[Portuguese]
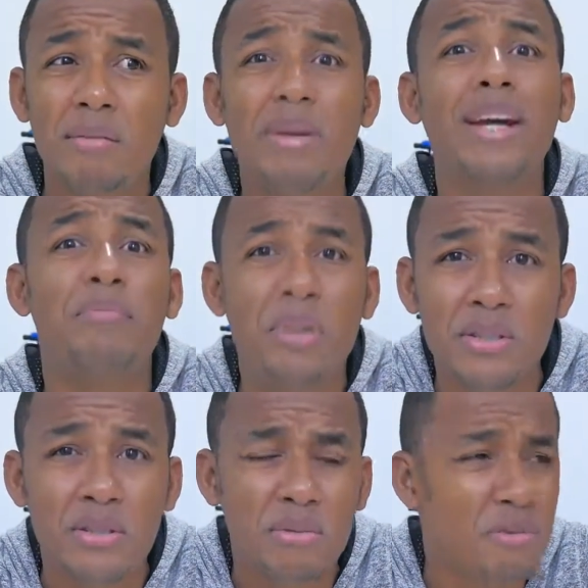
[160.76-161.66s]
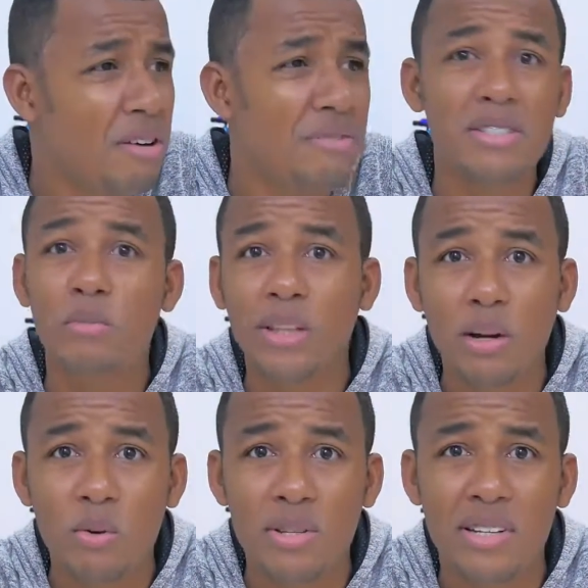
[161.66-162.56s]
megapixels, não vai fazer
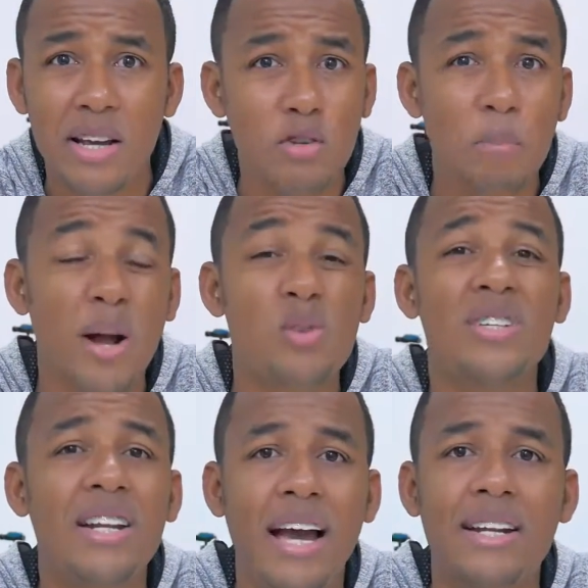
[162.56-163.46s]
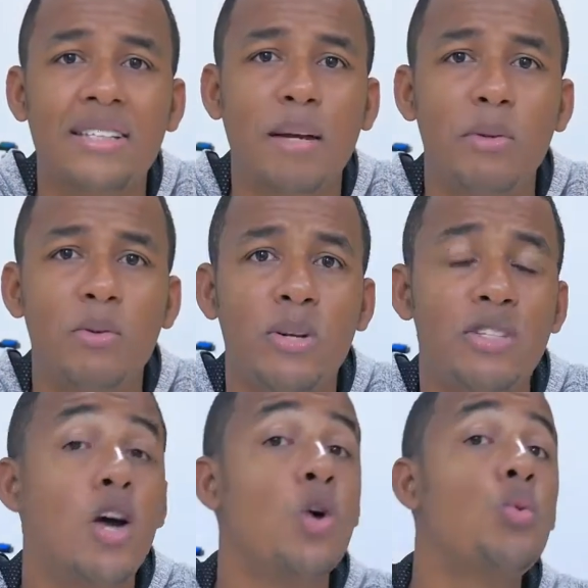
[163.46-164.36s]
muita coisa, né? Só para auxiliar nas
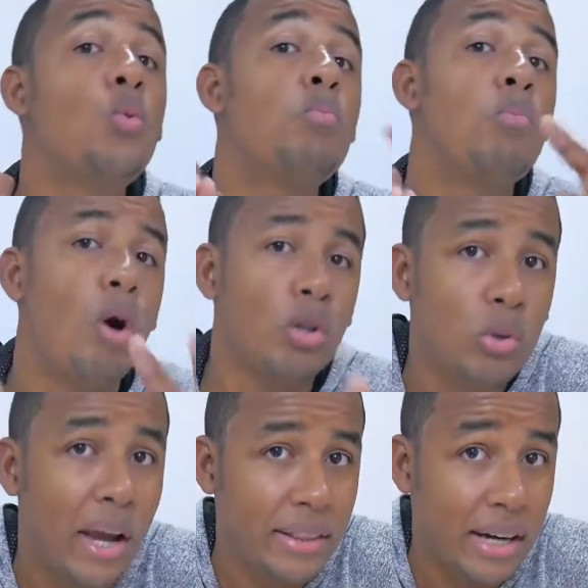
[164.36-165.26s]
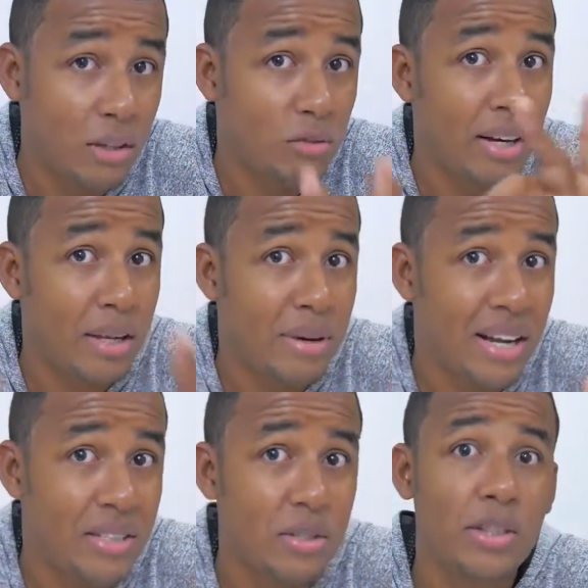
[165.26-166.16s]
capturas no modo retrato, vai
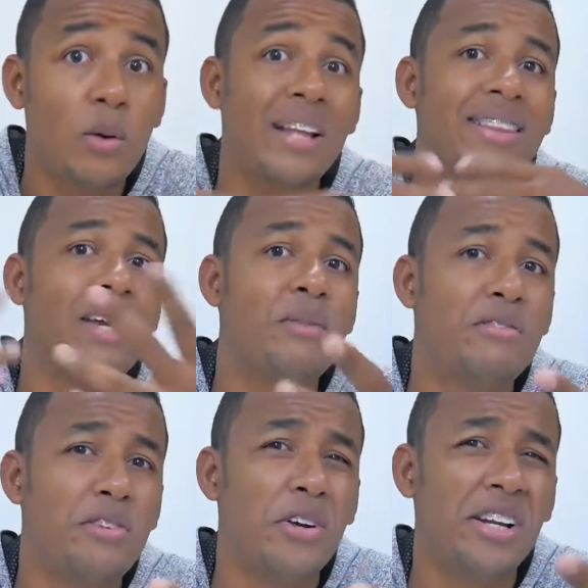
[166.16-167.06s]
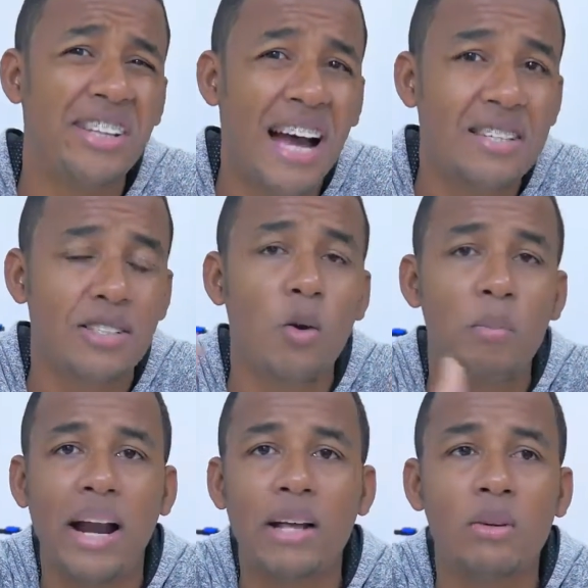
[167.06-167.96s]
lembrar isso. Então ele tem uma inferioridade se
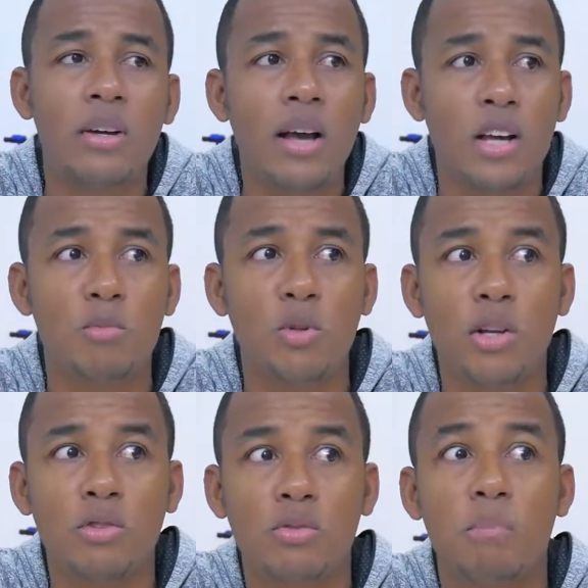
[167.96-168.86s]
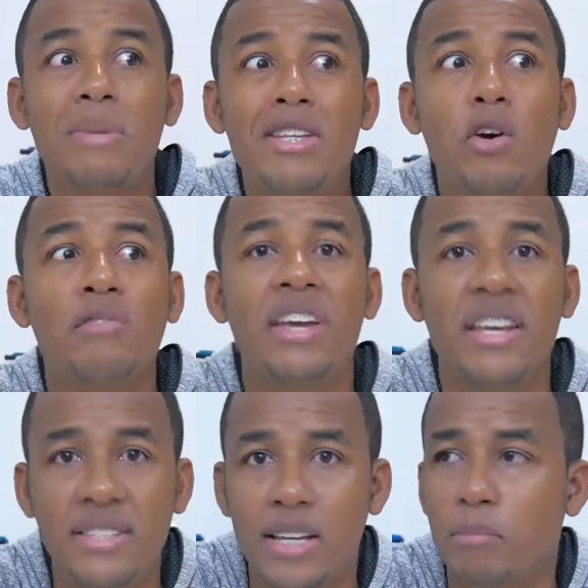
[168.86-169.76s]
comparado aos modelos Mi 9
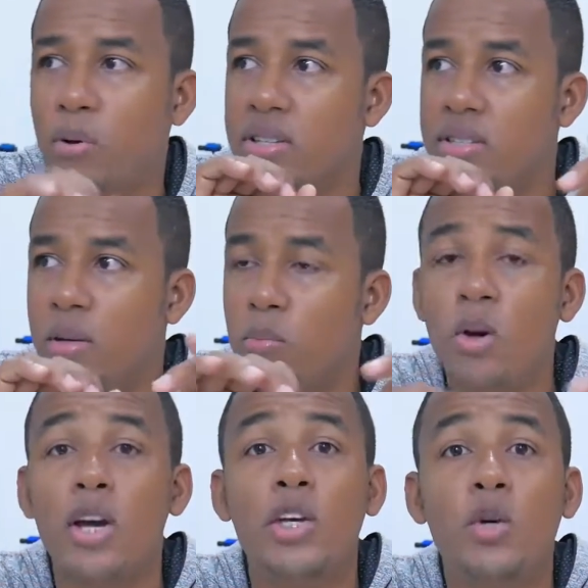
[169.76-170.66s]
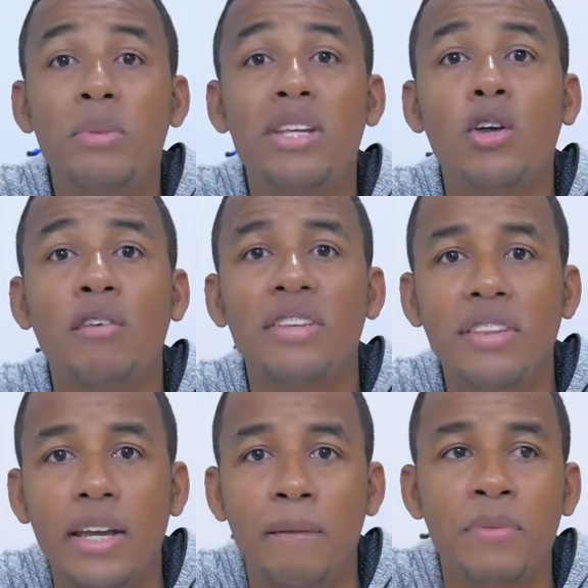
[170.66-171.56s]
SE, por exemplo, e o Mi
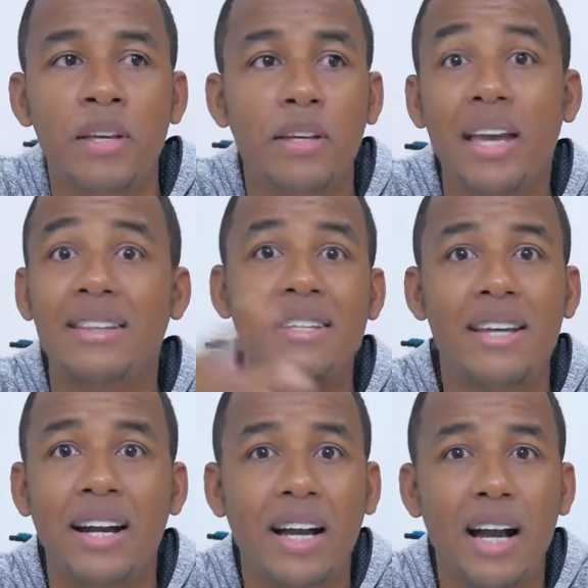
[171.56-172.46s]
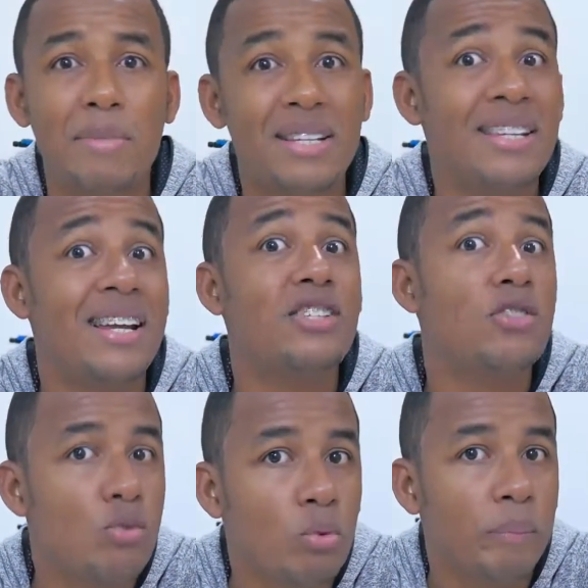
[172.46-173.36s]
9T, que é a terceira câmera seria
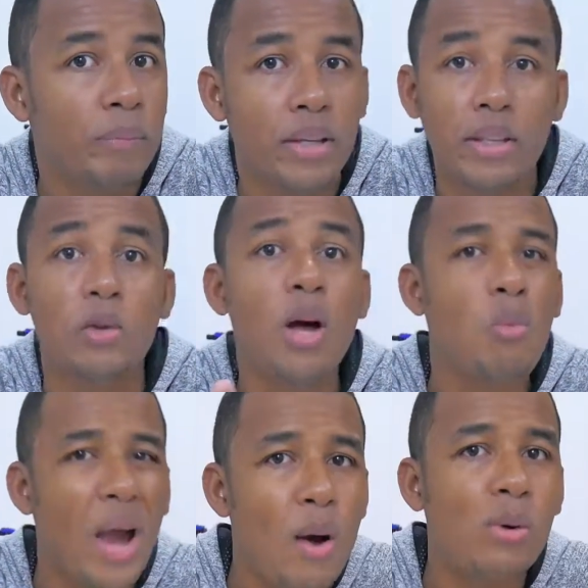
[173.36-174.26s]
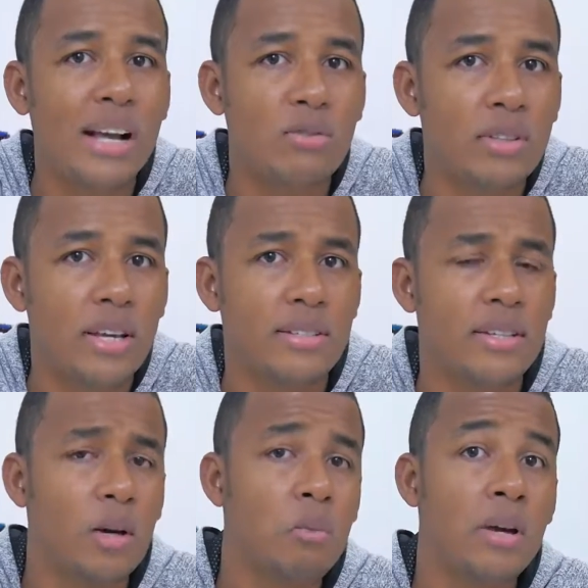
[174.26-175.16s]
de zoom. Então não é o caso
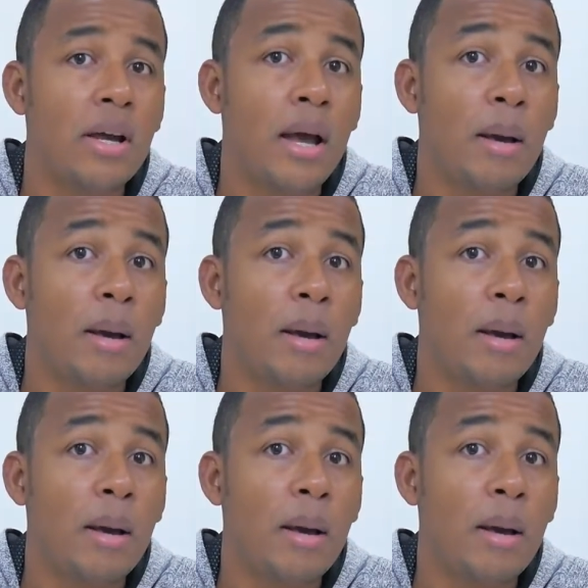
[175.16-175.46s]
desse. Então